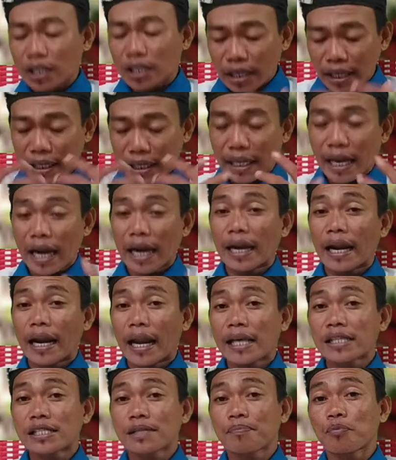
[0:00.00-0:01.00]
Ini
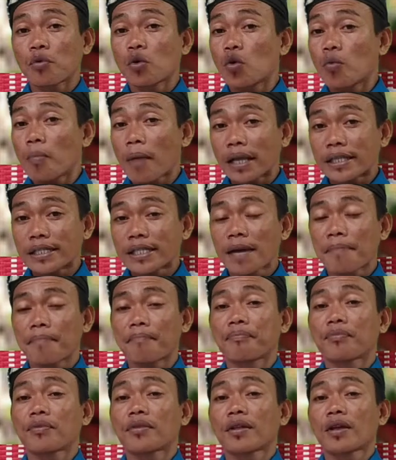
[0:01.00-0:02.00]
adalah 10 macam
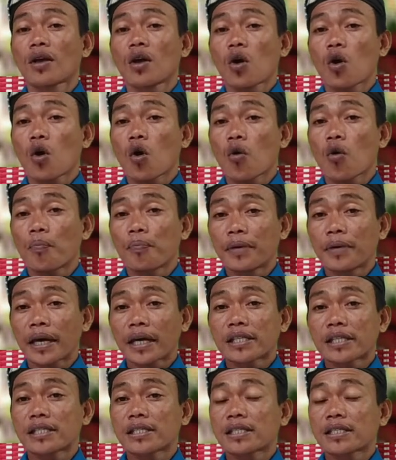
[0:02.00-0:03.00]
objek